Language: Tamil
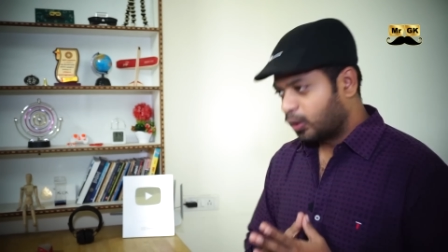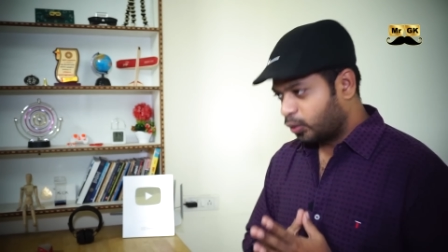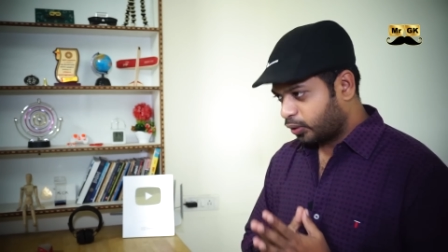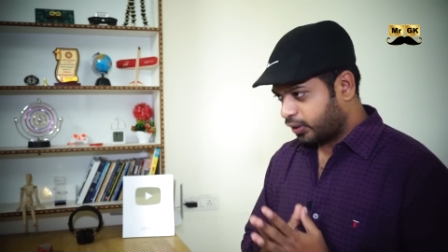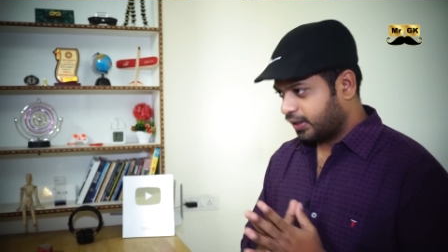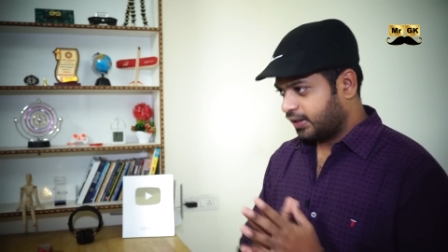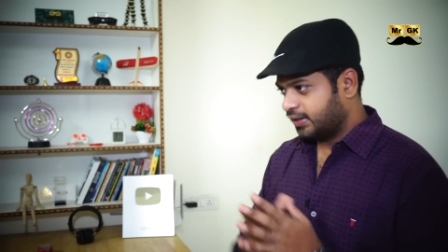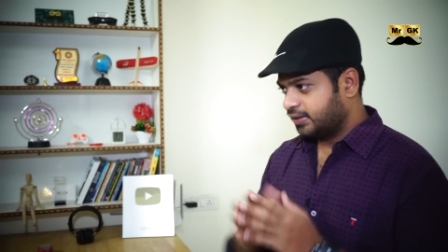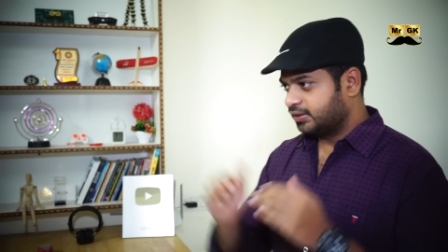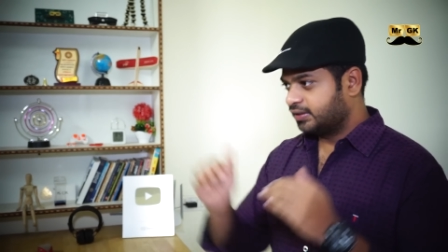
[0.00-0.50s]

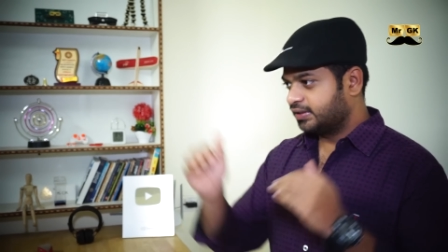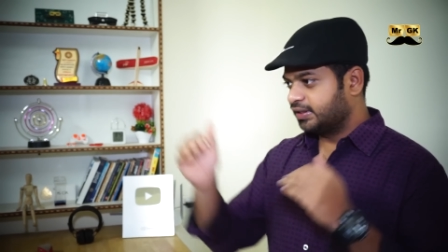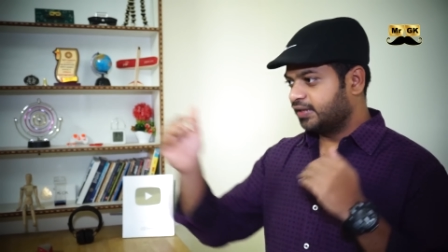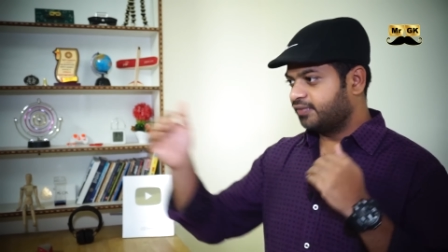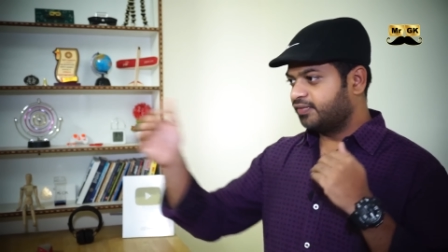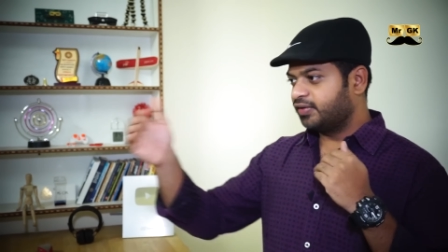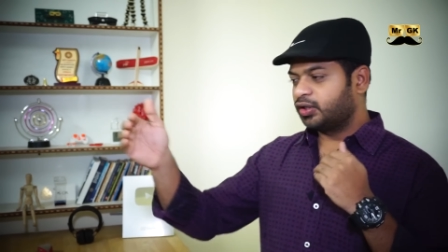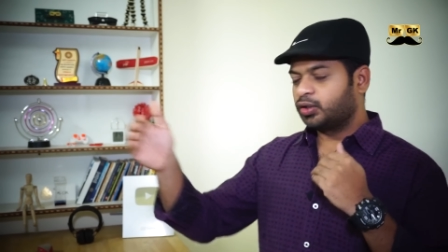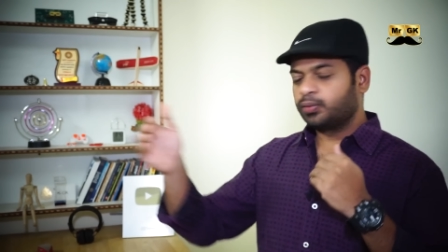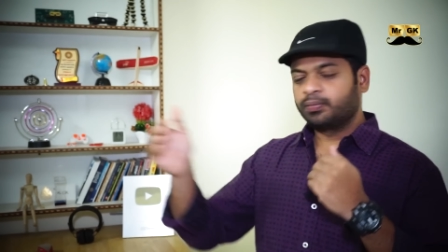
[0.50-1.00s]
ஓகே இதில்
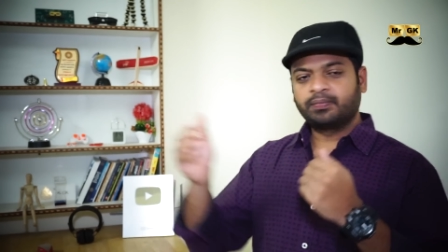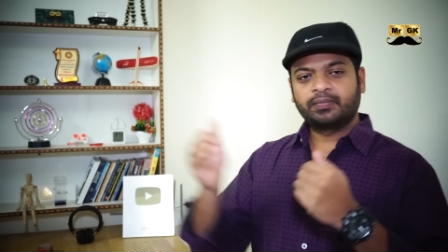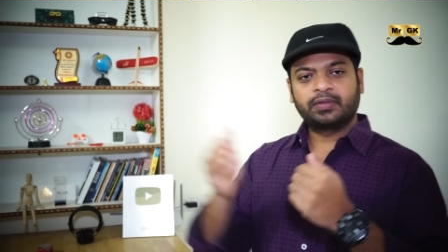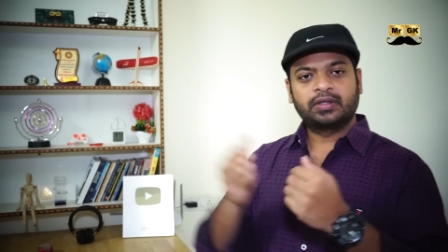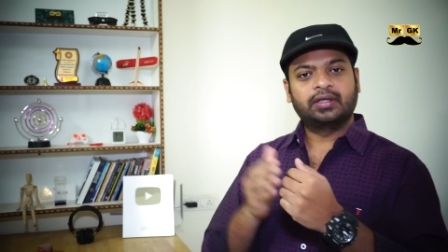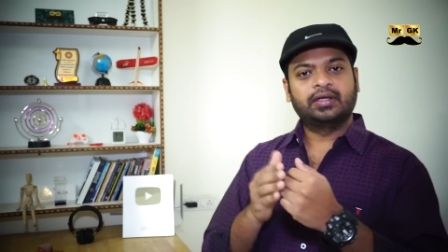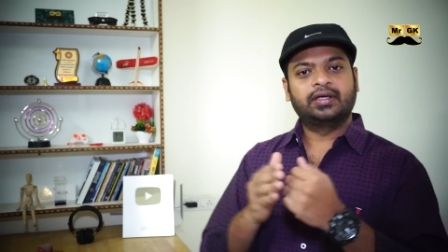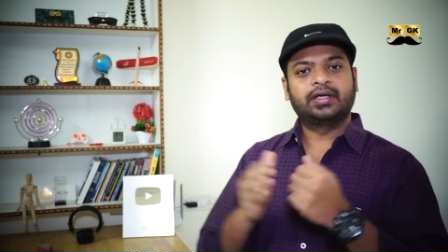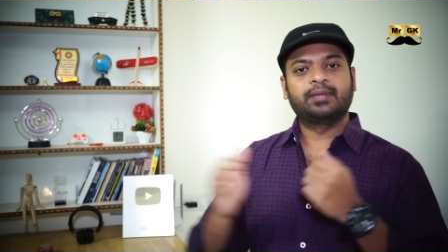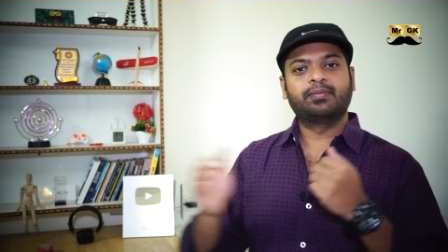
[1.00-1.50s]
டிவிக்கும்
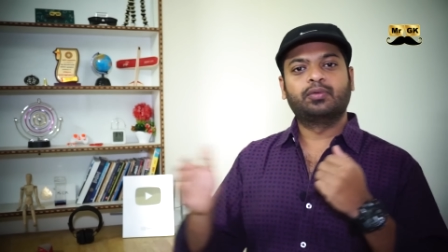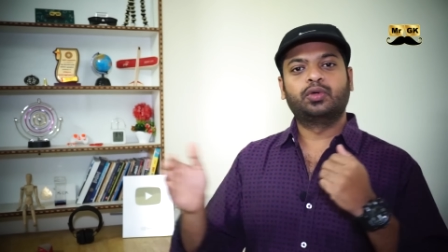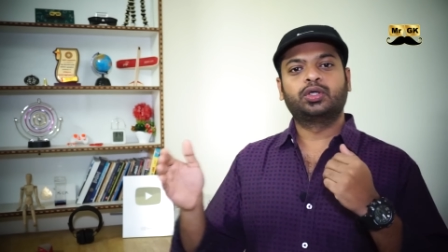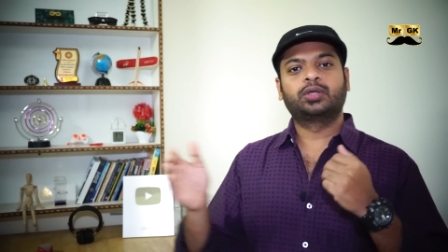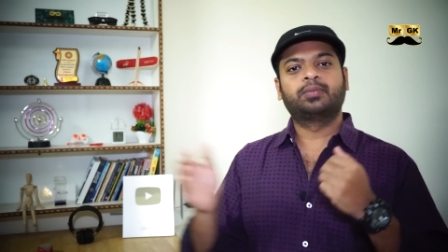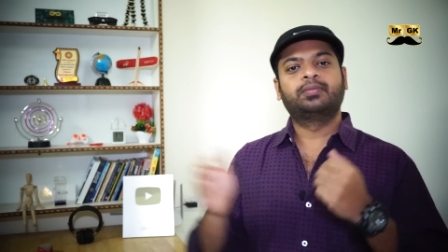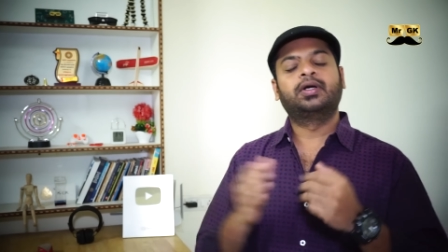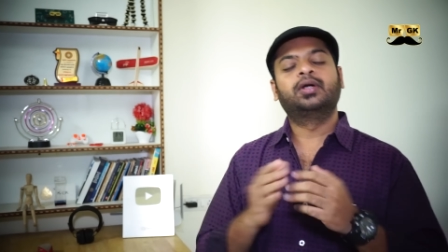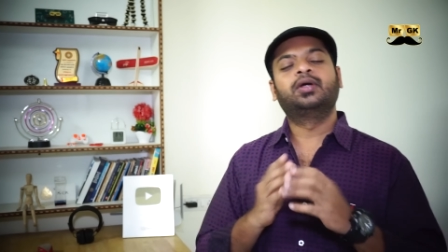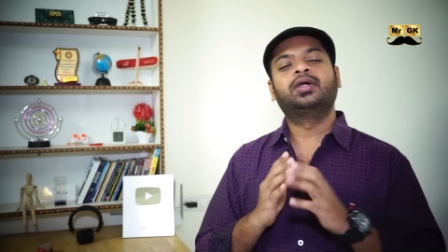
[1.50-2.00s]

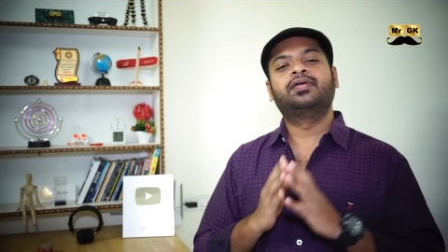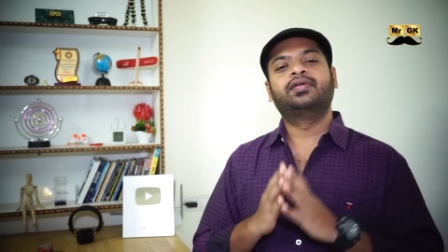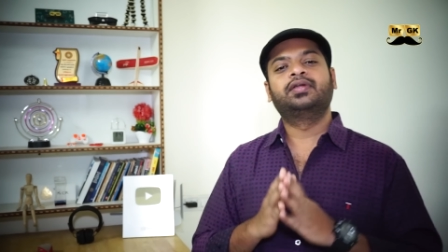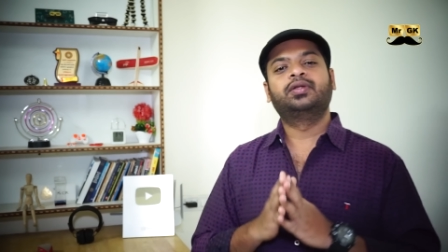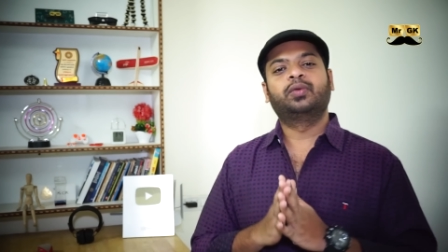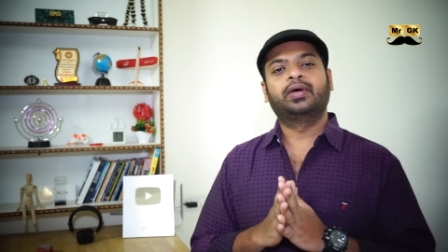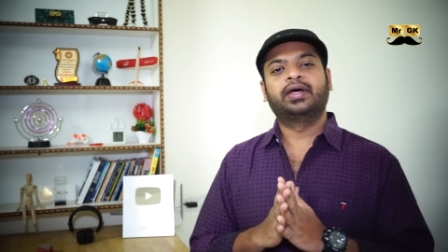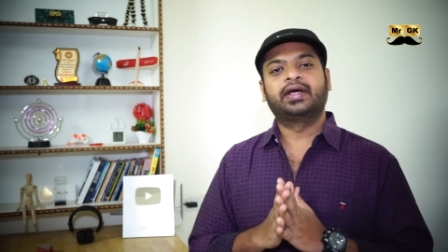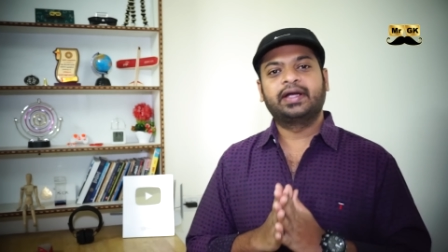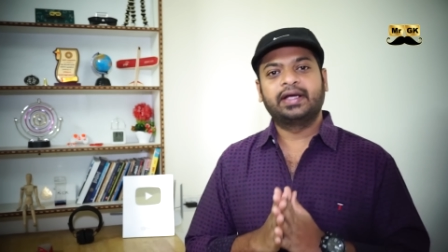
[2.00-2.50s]
ரிமோட்டுக்கும் நடுவில்
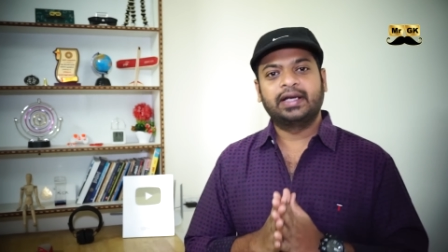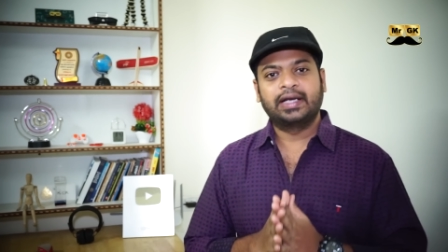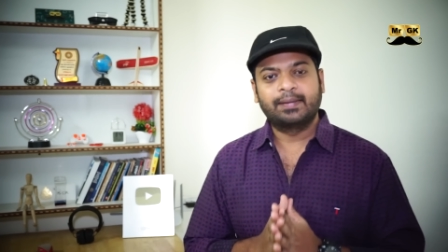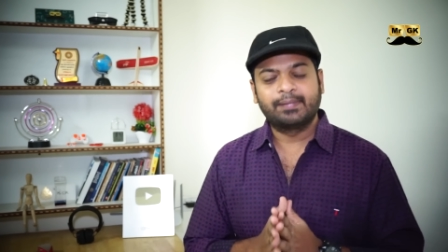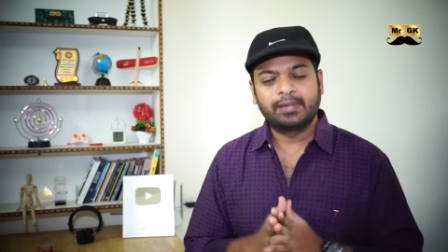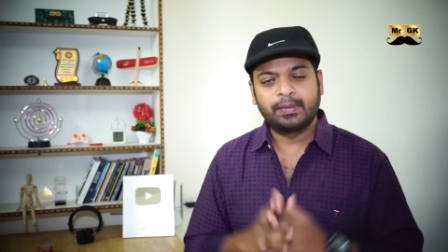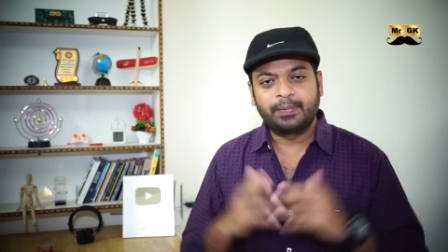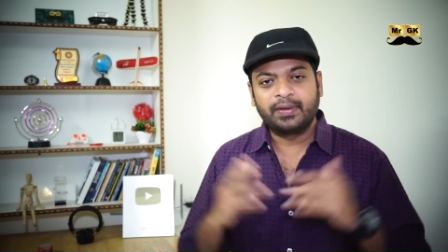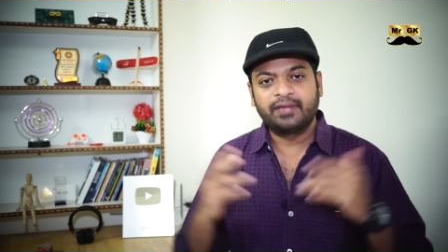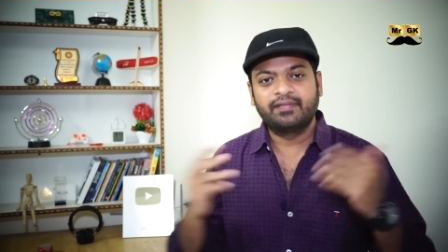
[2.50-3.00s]
வந்து ஒயரே
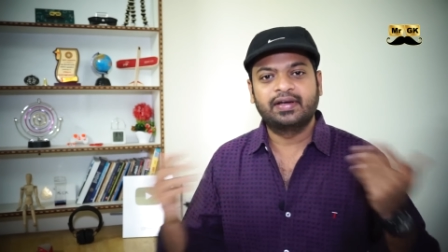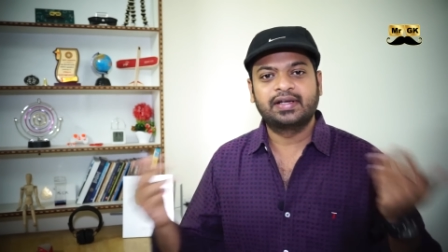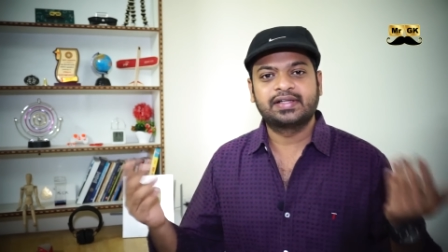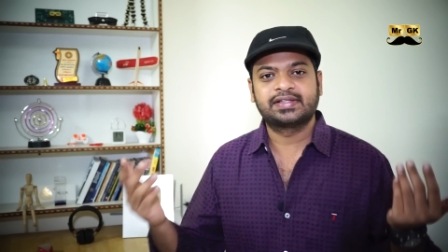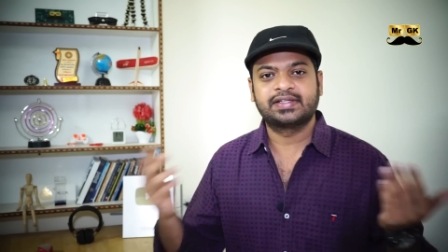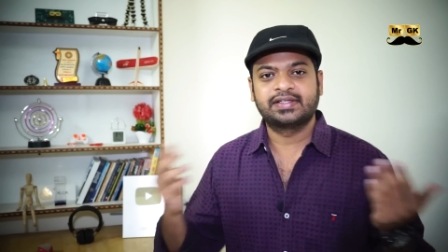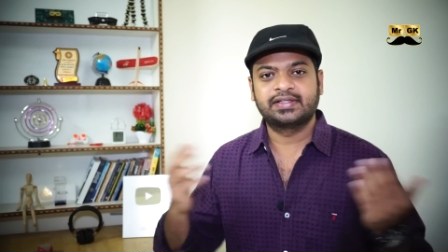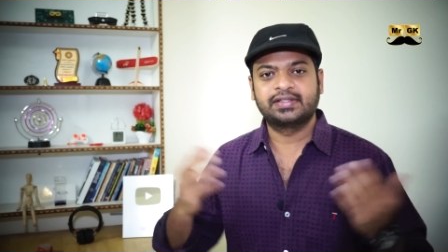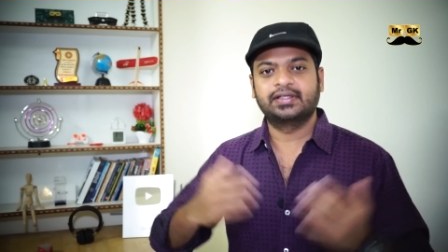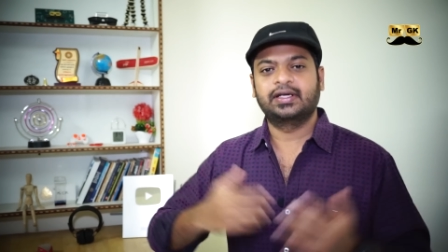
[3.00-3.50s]
இல்லாமல் எப்படி வேலை
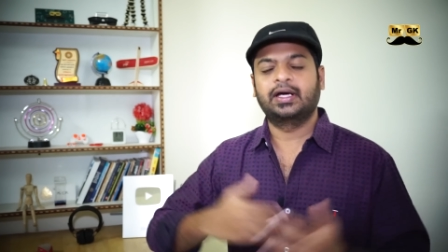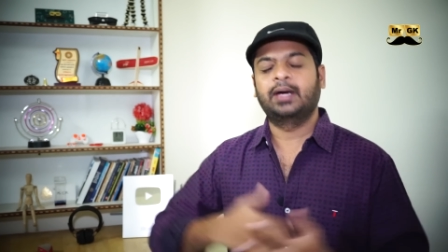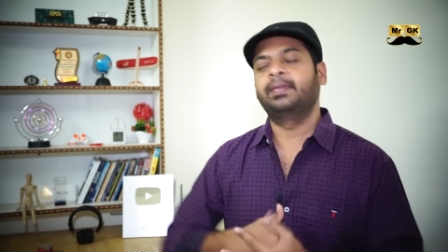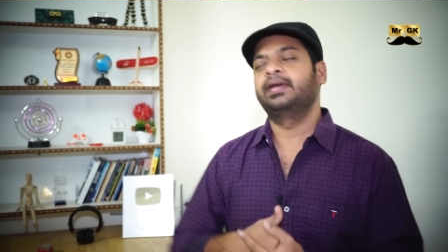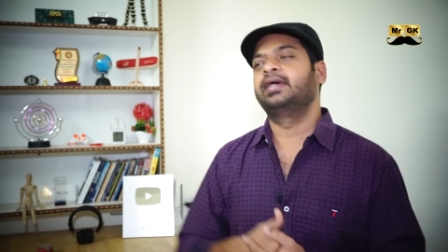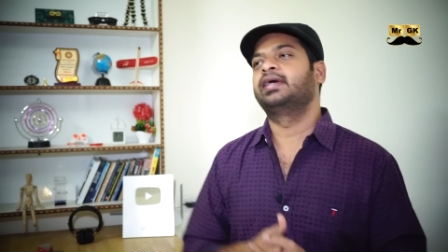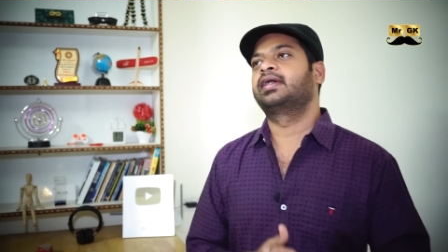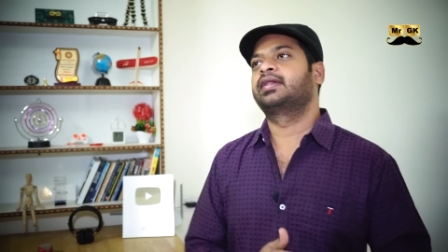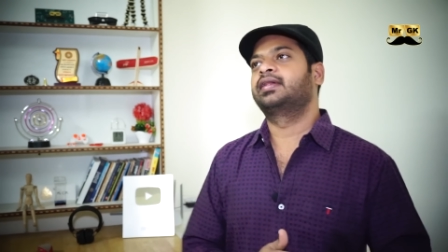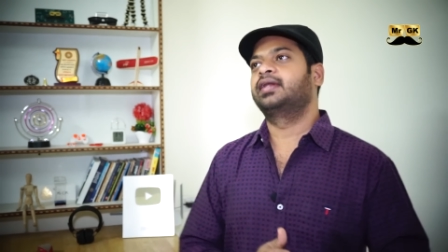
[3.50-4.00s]
செய்யுது
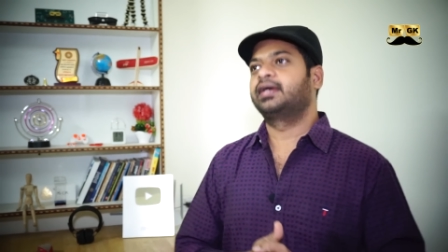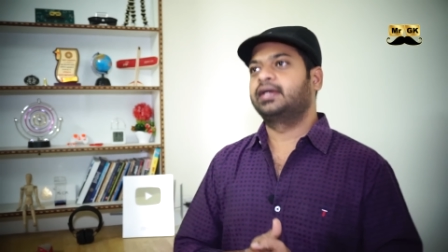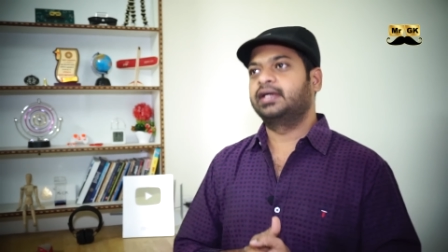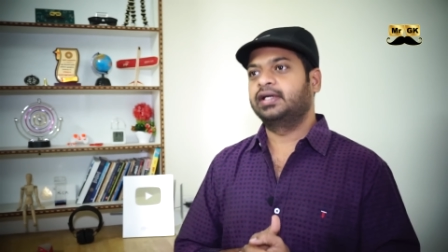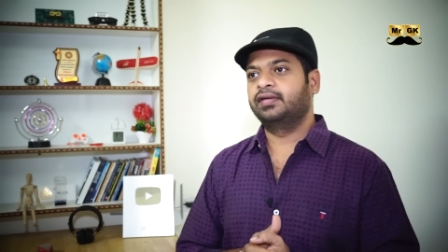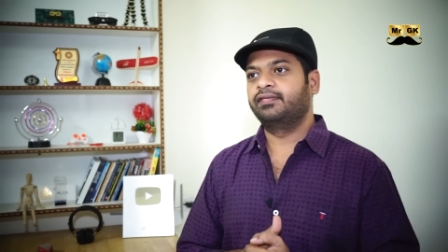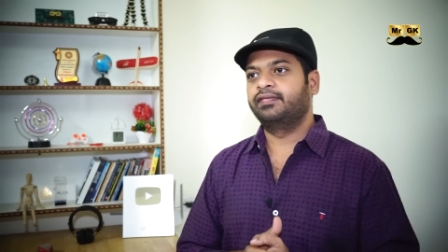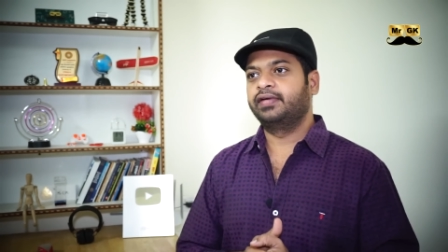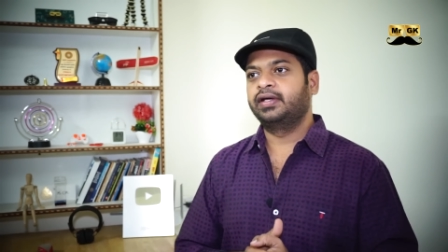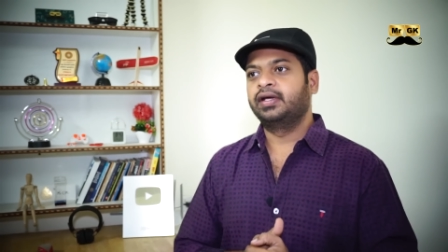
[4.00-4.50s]
அப்படிங்கிறது தான்
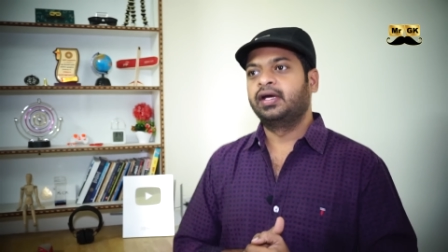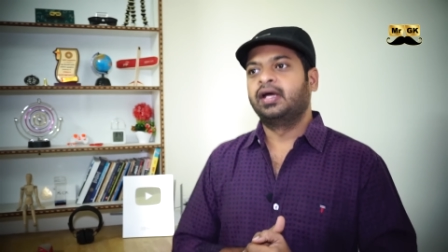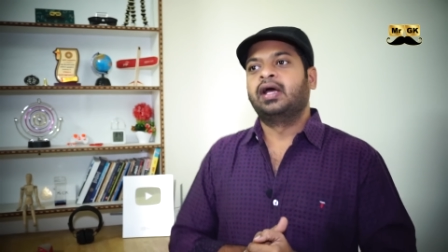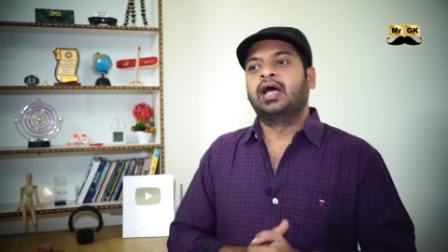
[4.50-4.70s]
கேள்வி